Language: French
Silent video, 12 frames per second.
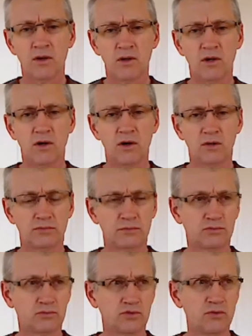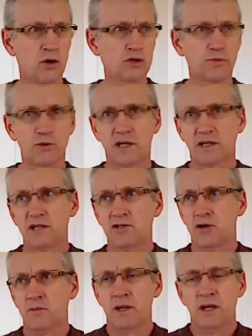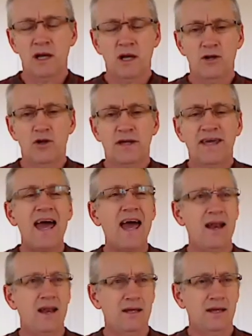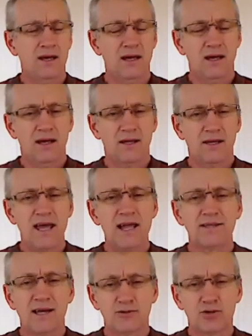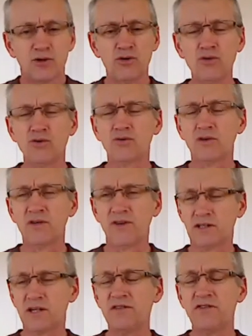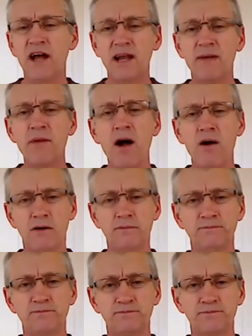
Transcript: Et là, tout le monde se pose la question, mais lequel Quel d'entre nous qui va te livrer à la mort